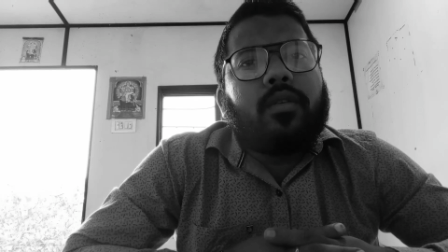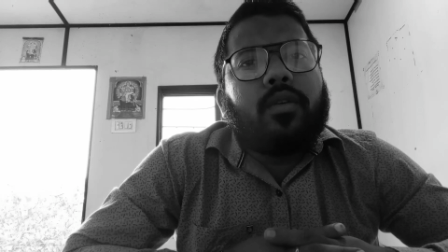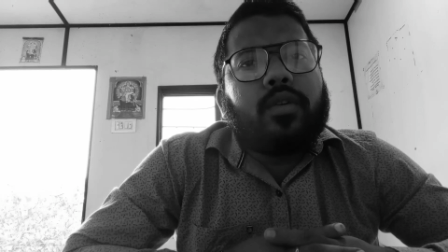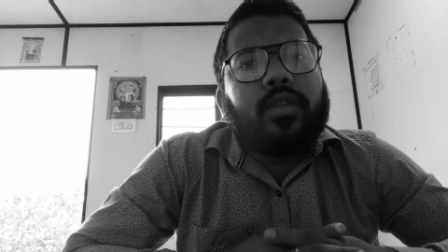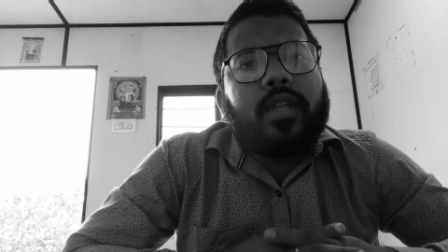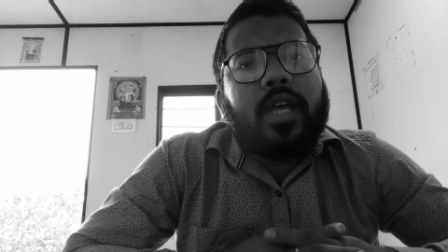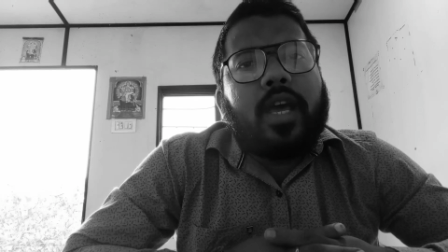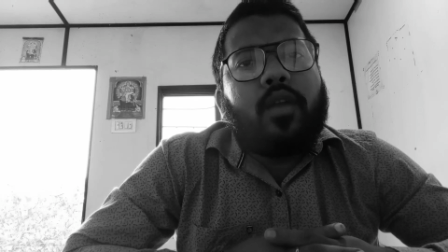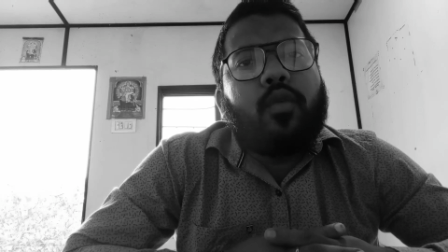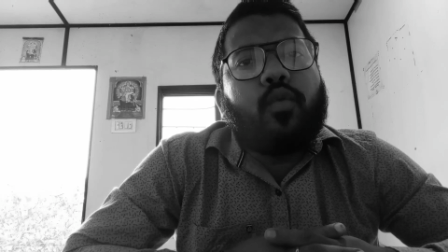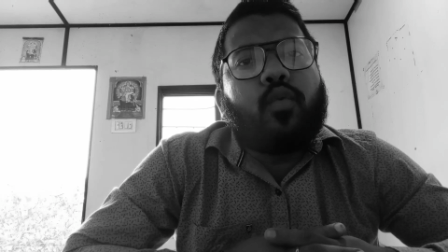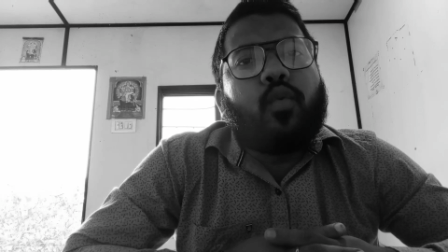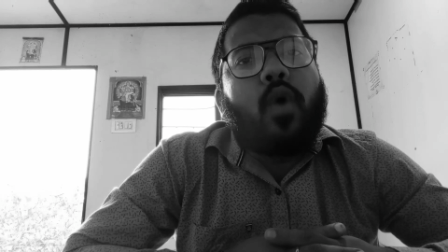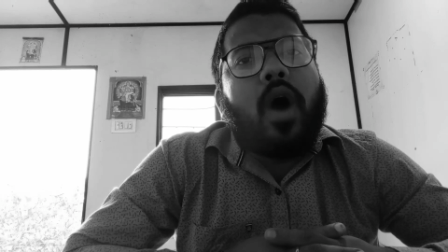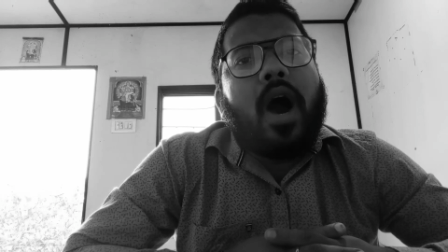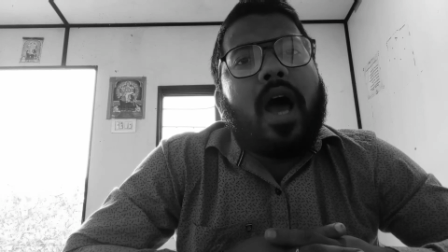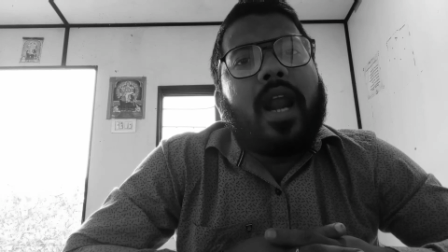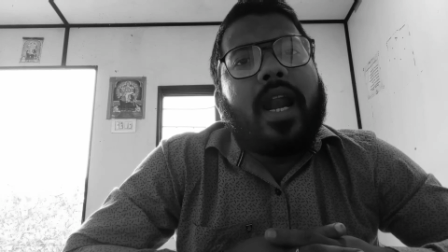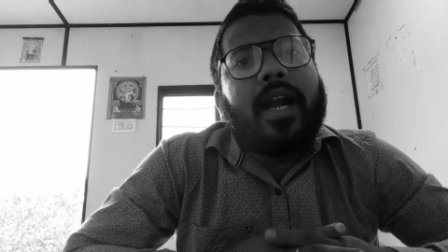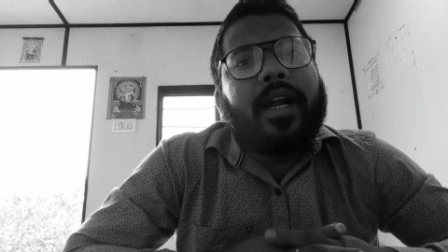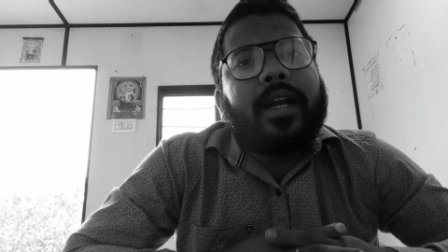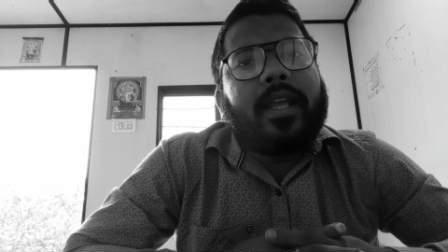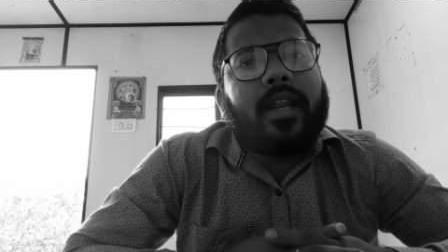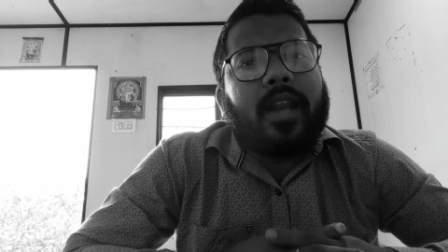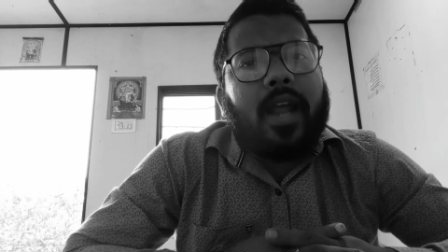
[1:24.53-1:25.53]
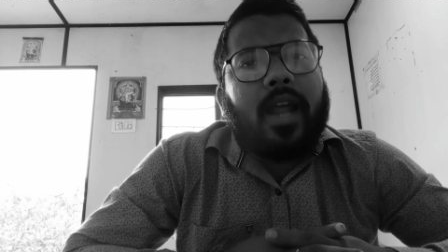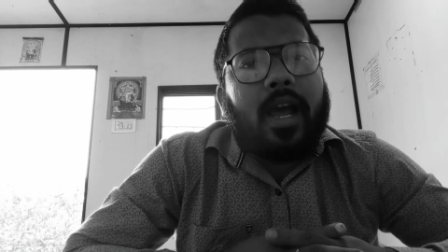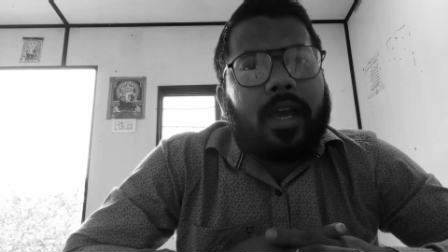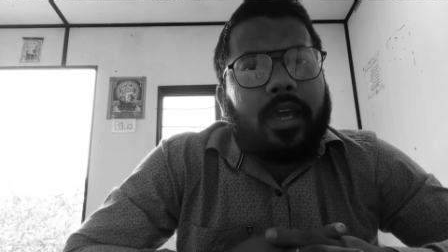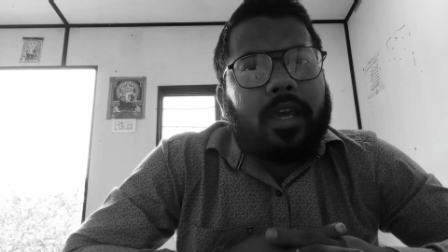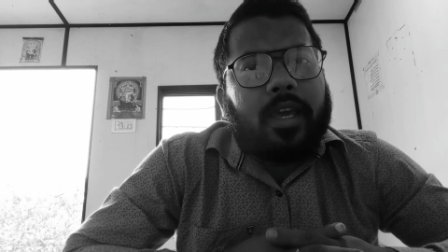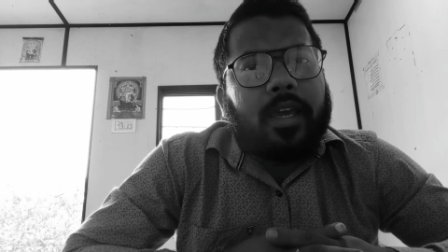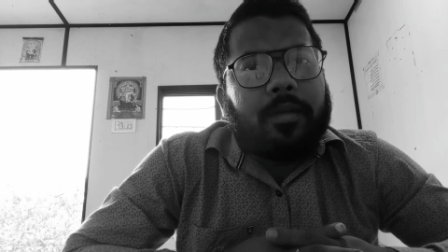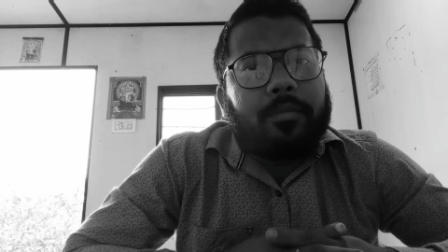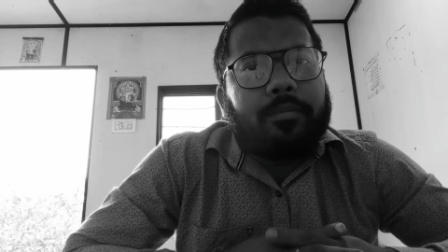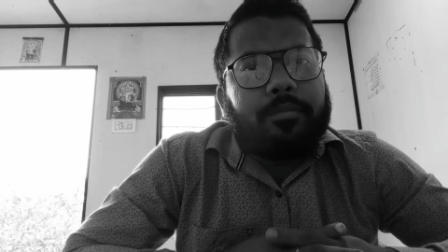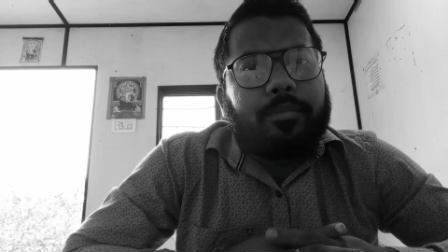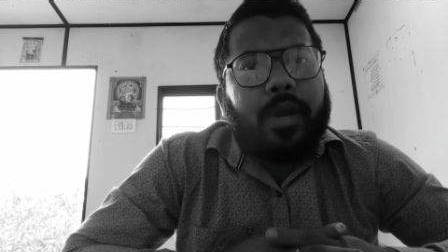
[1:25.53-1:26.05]
ওদের ওয়ালেটে
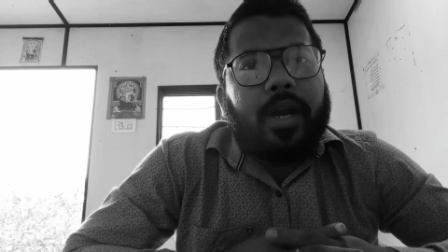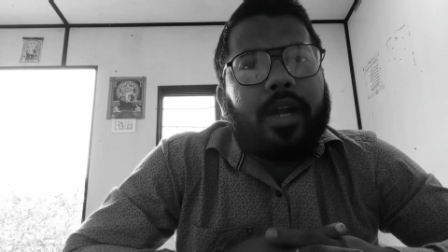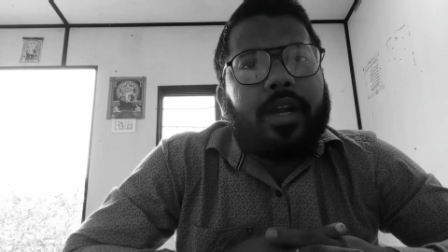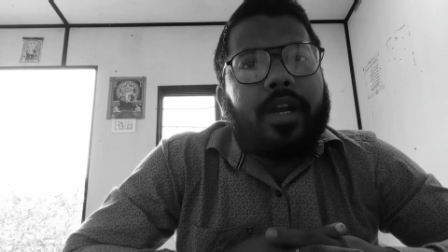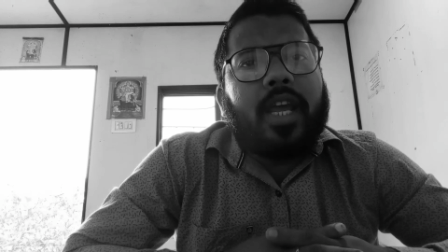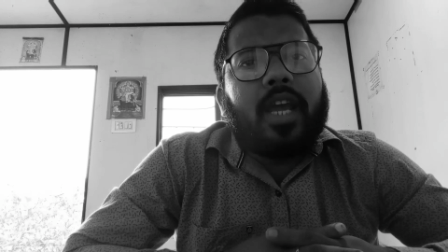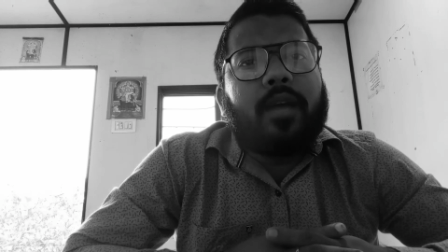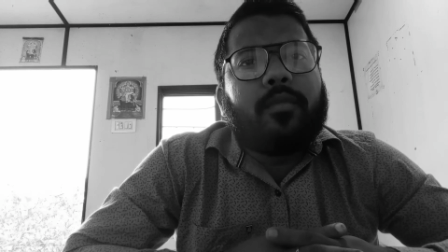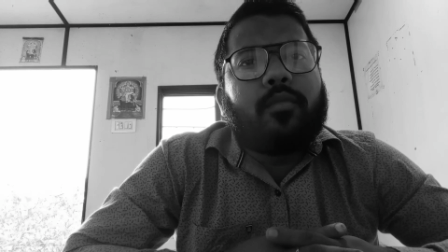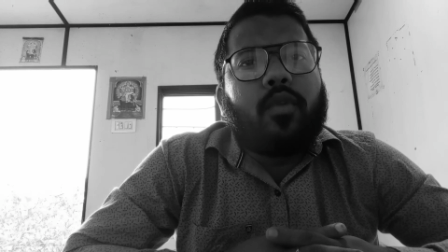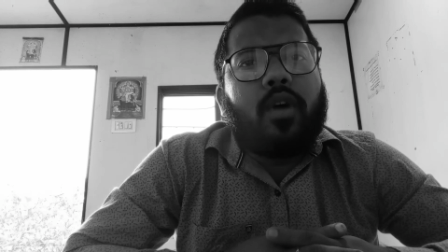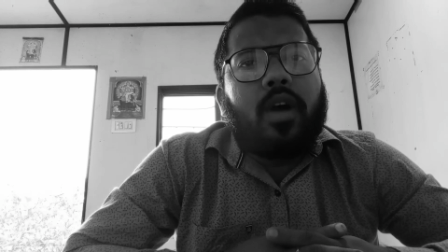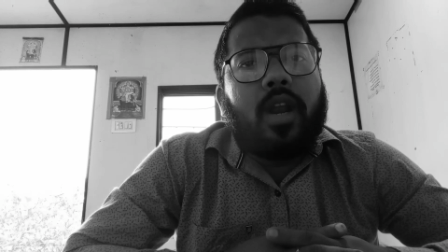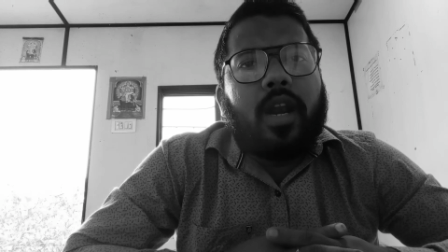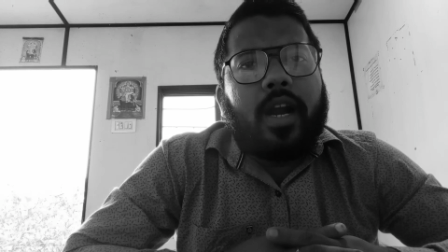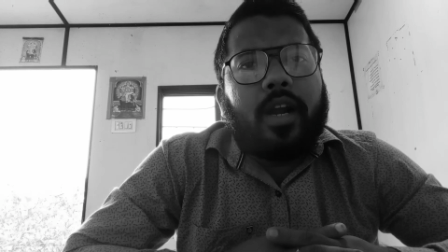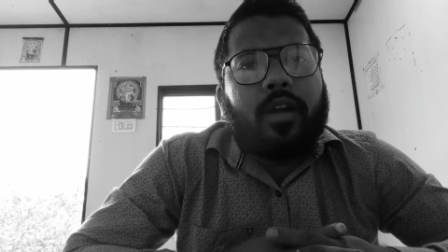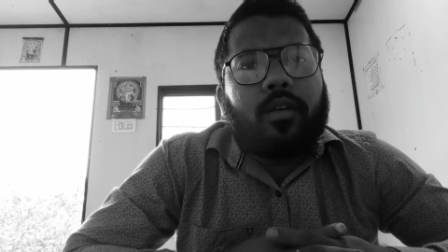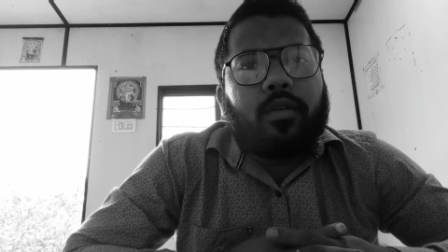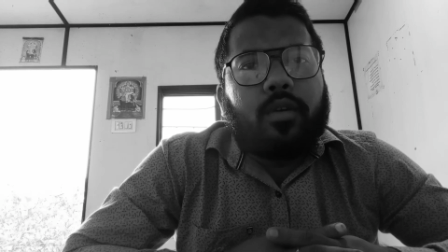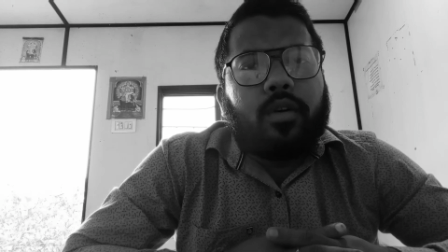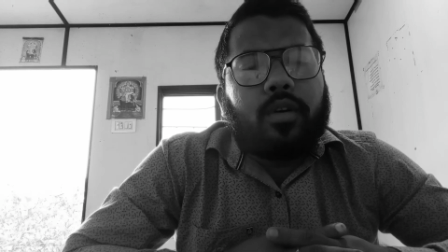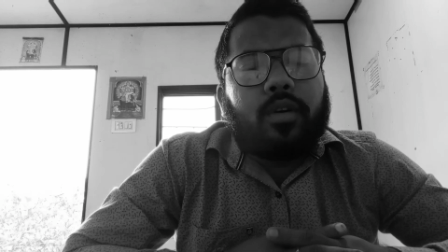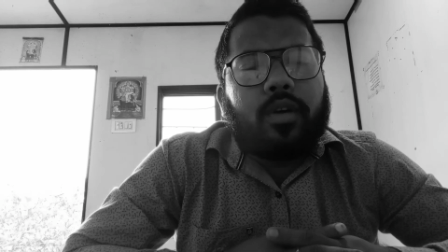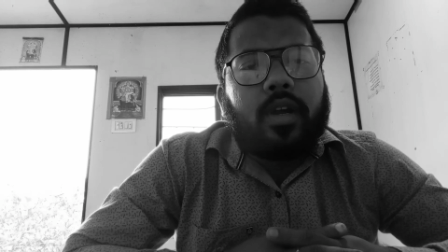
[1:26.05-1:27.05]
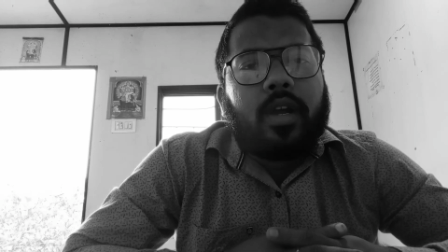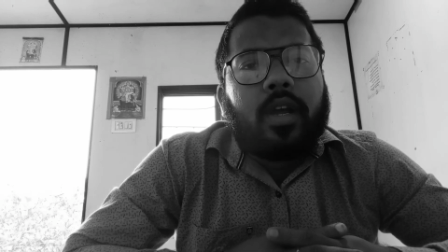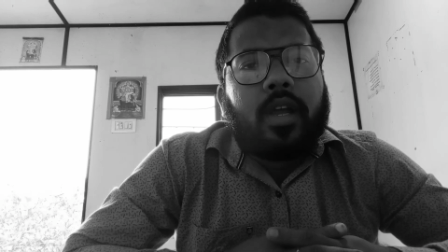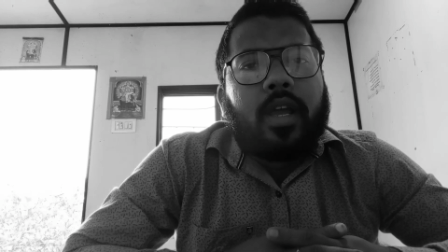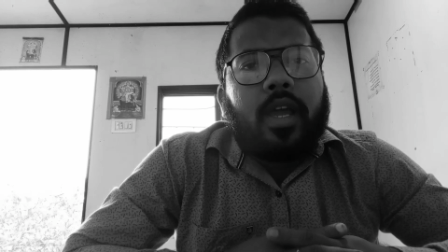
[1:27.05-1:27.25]
রাখে পেটিএম ওয়ালেট হোক